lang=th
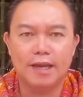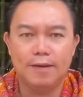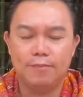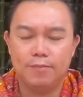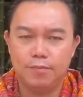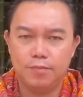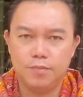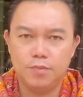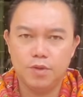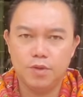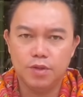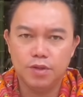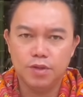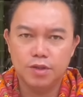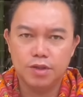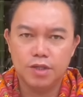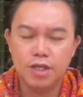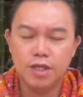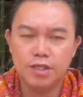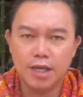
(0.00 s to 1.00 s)
ครับ
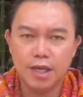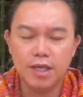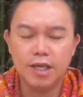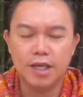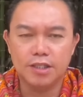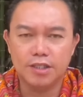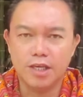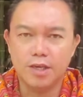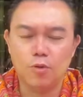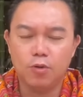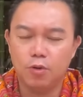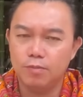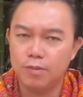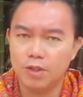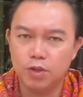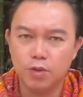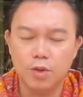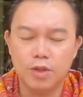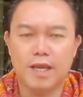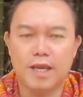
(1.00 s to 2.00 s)
ที่ใช้เหตุใช้ผล
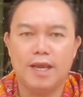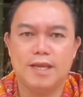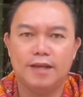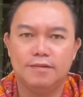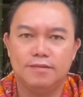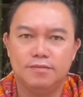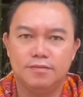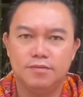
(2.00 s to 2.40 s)
มาโต้แยง